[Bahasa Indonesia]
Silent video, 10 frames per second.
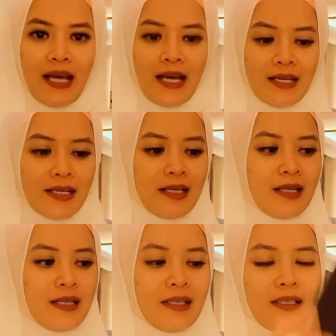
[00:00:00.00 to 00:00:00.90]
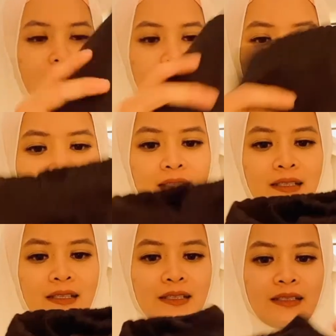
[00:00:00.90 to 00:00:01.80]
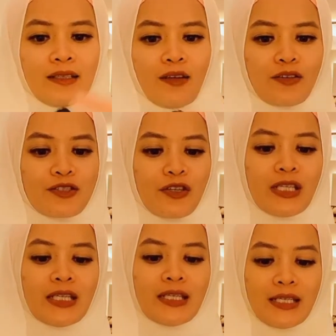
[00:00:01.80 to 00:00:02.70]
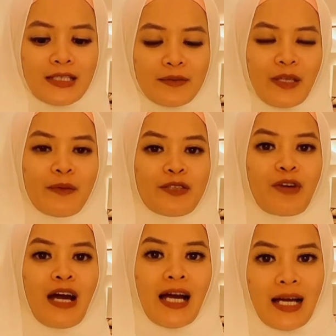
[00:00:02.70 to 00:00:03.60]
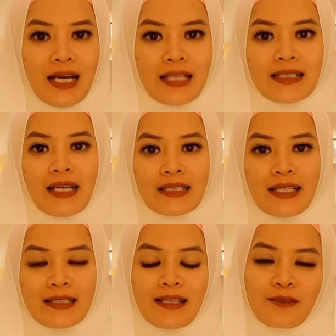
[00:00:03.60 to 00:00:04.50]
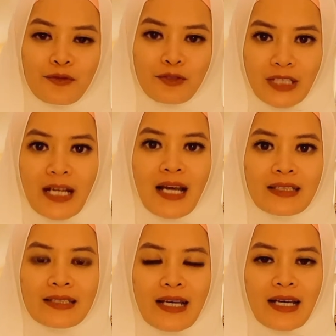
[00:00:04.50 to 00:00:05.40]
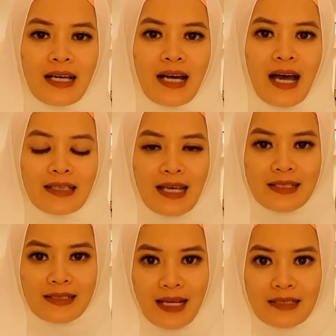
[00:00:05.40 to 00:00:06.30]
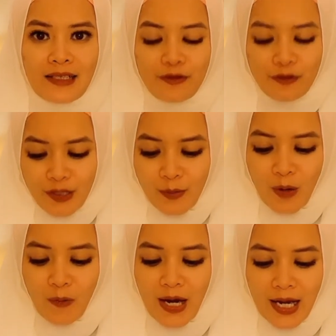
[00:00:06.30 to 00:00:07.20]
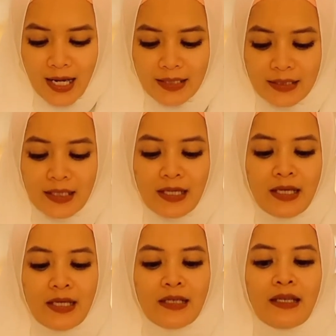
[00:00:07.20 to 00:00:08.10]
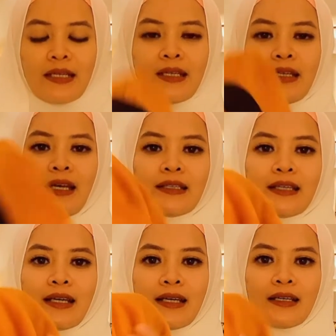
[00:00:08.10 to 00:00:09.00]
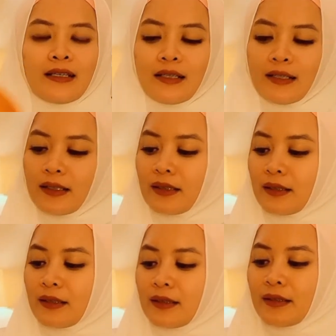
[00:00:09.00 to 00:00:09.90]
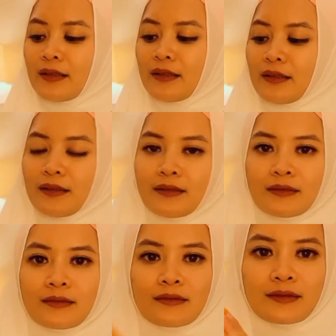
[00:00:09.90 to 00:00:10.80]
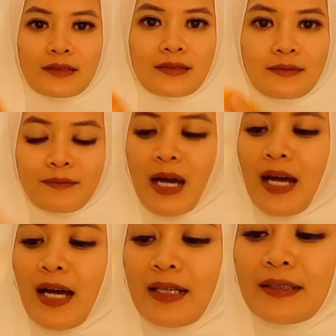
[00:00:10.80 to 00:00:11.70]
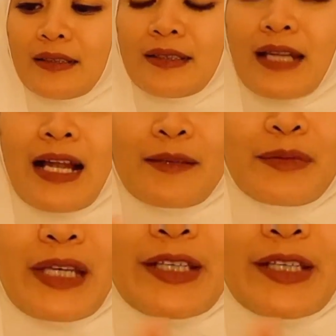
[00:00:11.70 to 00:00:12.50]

ya uh, long john ini sebenarnya baju hangat yang dia satu style ada atasan dan juga bawahan dan ini ada uh, bahan dalamnya